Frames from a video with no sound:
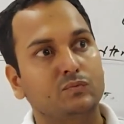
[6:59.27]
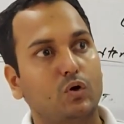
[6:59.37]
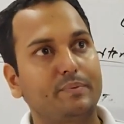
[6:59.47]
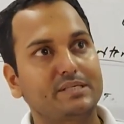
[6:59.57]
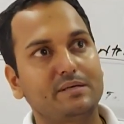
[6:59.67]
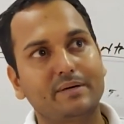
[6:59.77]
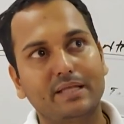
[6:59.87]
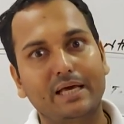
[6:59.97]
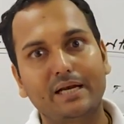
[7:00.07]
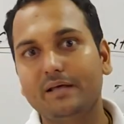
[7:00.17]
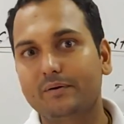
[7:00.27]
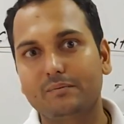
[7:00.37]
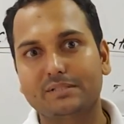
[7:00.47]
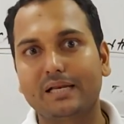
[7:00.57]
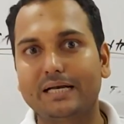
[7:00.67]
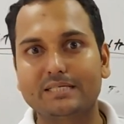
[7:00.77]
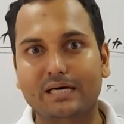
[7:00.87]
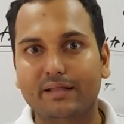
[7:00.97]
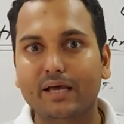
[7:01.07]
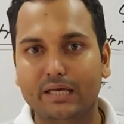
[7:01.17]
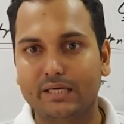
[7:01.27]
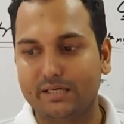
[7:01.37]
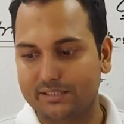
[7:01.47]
तो ऑब्वियसली बात है एलईडी बल्ब से लाइट ज्यादा आएगी